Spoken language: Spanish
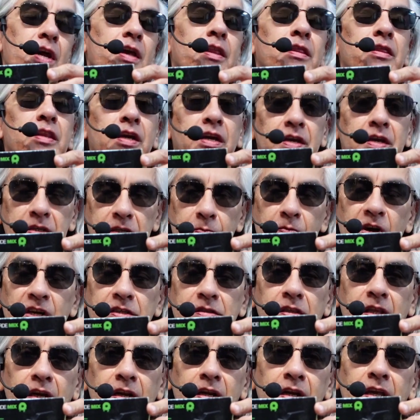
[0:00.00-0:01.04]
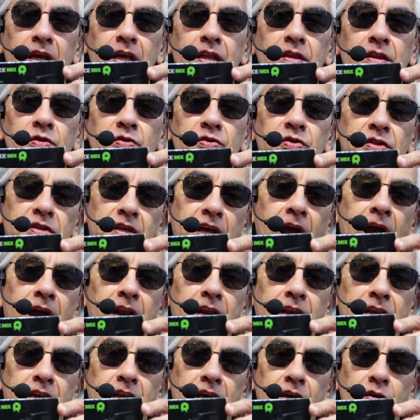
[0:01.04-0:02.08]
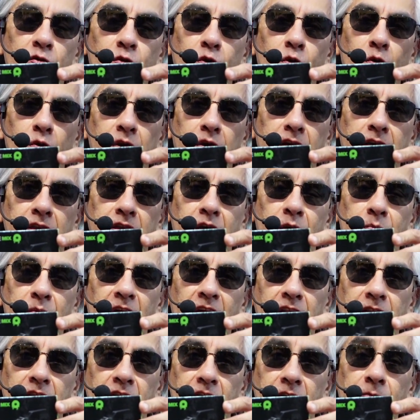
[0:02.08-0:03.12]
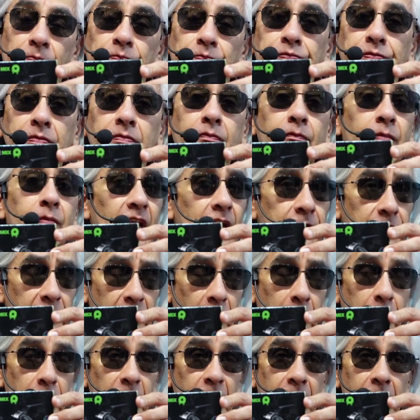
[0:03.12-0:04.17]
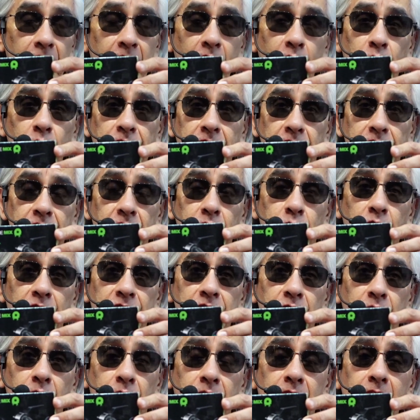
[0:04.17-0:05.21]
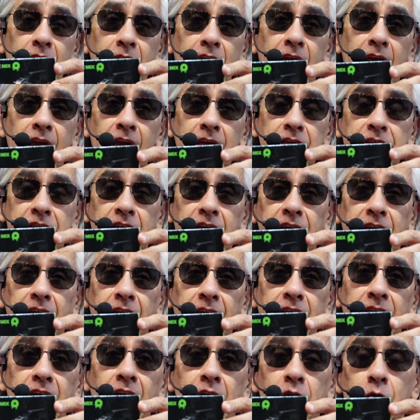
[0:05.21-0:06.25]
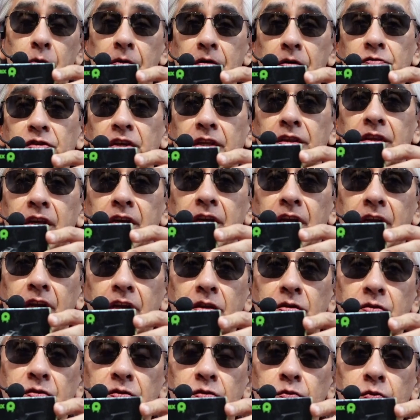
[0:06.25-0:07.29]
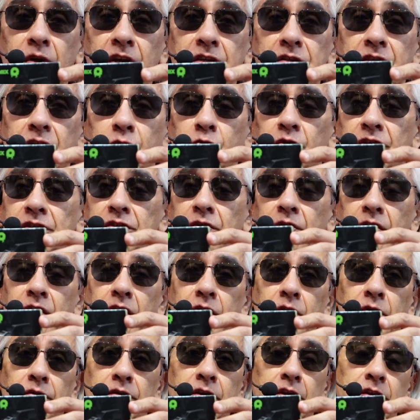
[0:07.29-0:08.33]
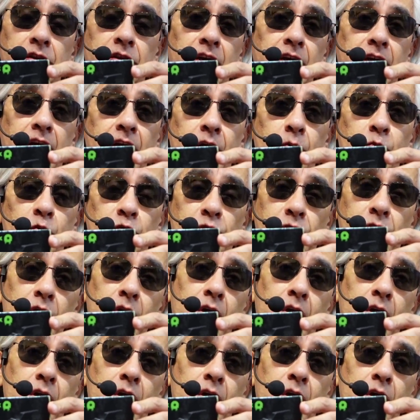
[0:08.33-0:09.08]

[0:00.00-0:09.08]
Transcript: de que va a estar entonces alineado correctamente. También la otra situación es de que ya no vamos a tener entonces una situación en donde tengamos